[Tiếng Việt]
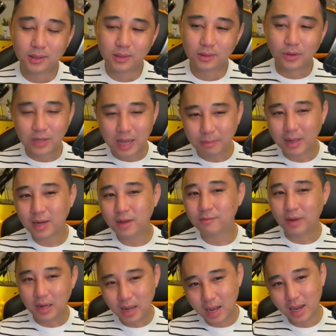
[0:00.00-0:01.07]
thường cảm thấy nó
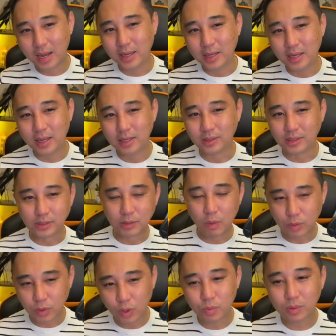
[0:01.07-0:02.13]
vẫn hơi ngư
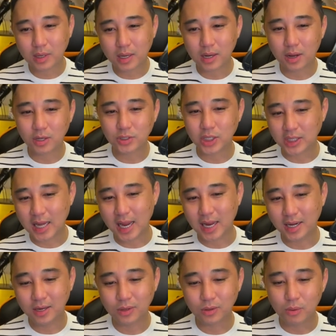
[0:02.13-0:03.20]
một chút cái lo chuyện này
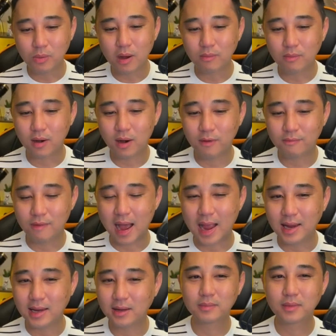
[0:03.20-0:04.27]
nó cũng không có
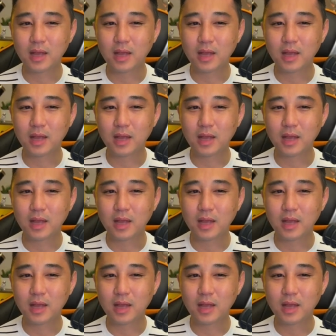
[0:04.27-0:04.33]
phải